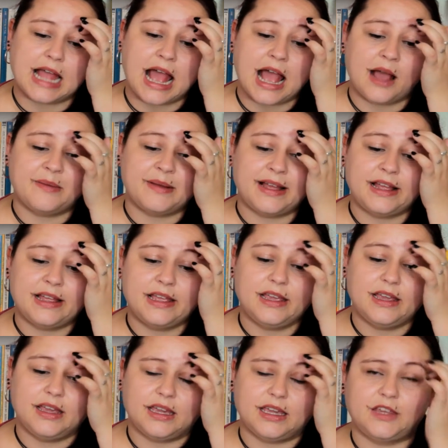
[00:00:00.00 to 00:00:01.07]
aber
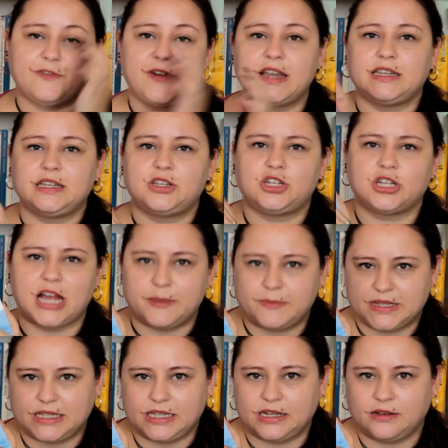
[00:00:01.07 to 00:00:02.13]
ich fand den
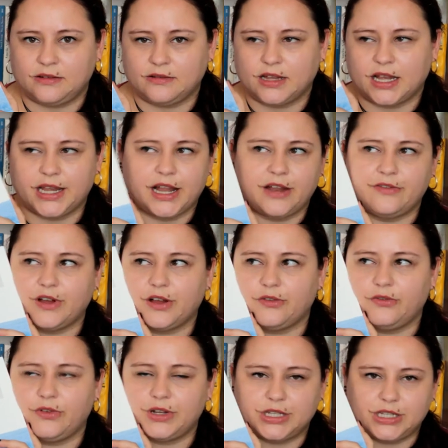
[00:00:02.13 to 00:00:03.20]
Schreibstil halt einfach
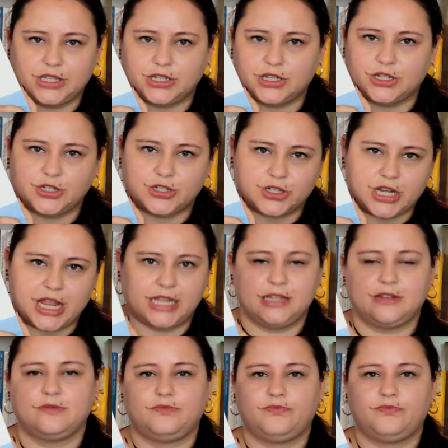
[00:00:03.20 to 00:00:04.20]
wirklich schlecht.